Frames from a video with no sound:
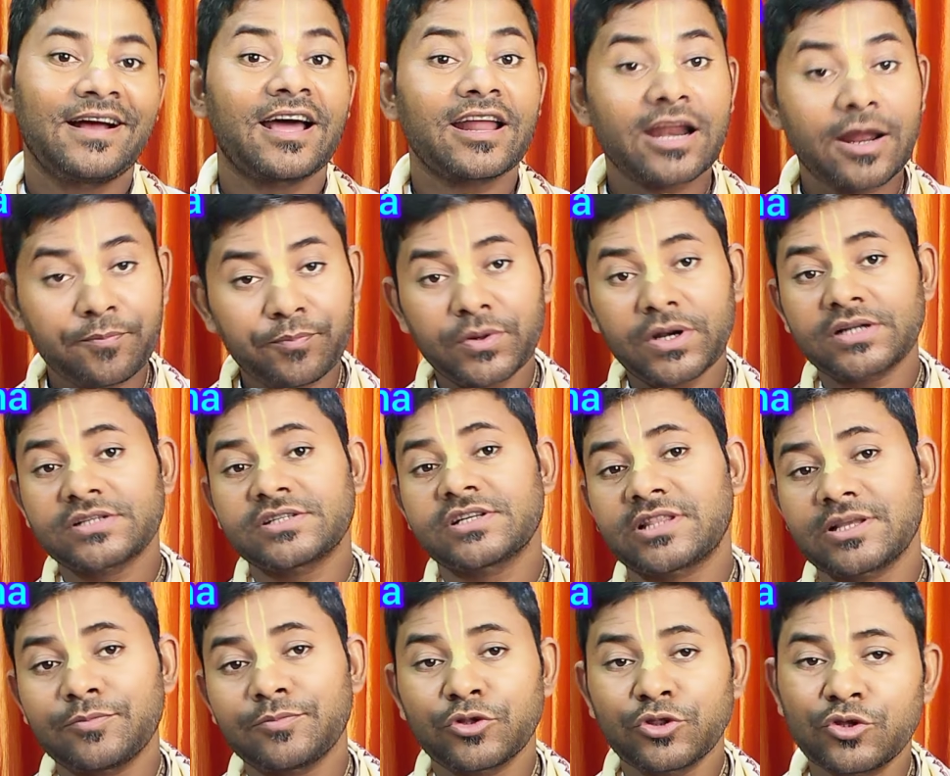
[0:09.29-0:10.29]
আর আপনারা
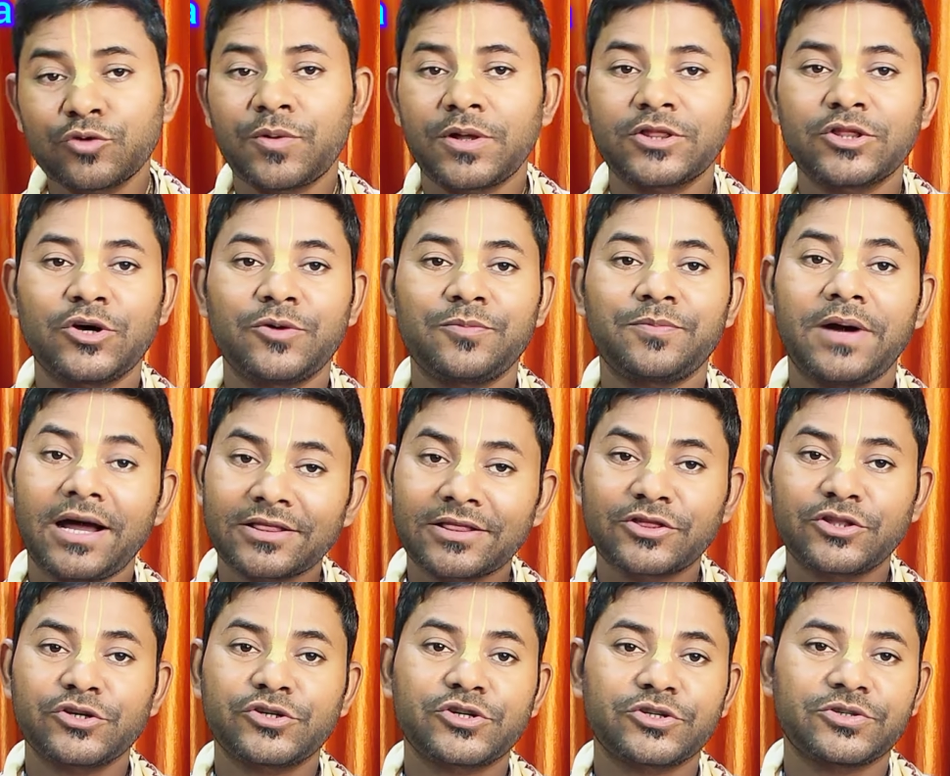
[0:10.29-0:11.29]
যাতে বন্ধুবান্ধব
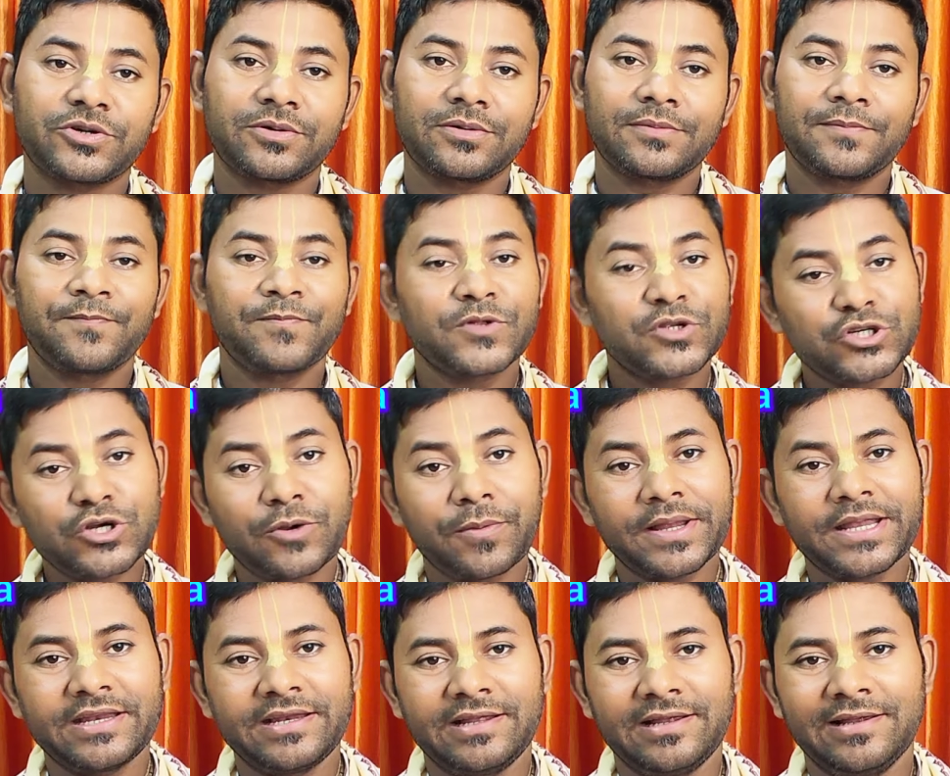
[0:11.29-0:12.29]
আত্মীয় স্বজন
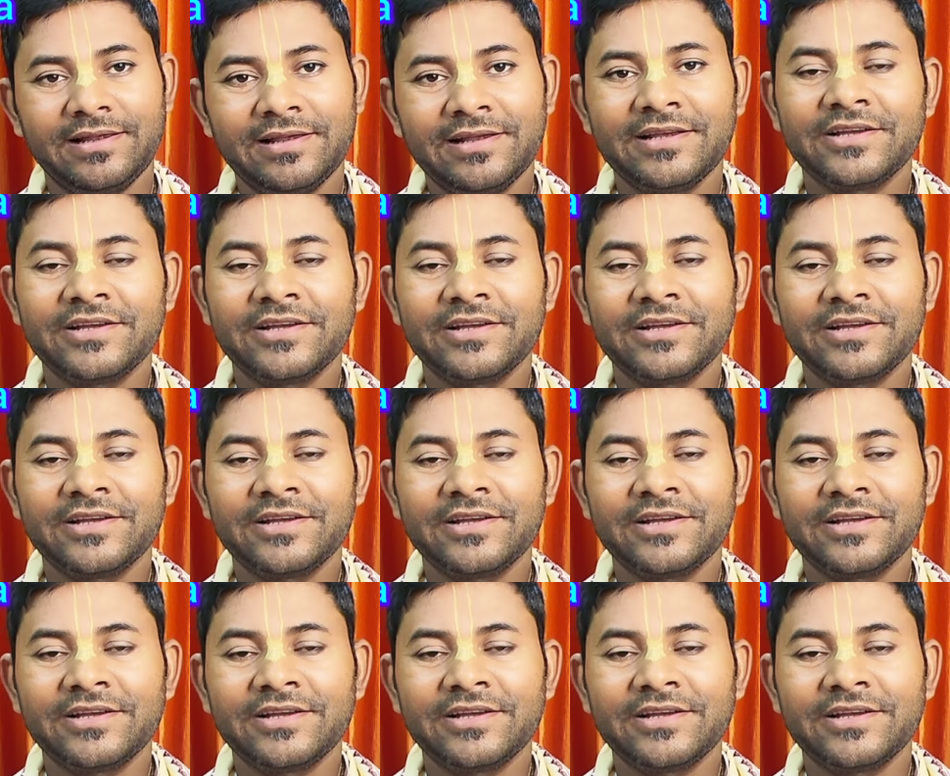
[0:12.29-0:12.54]
সবাইকে নিয়ে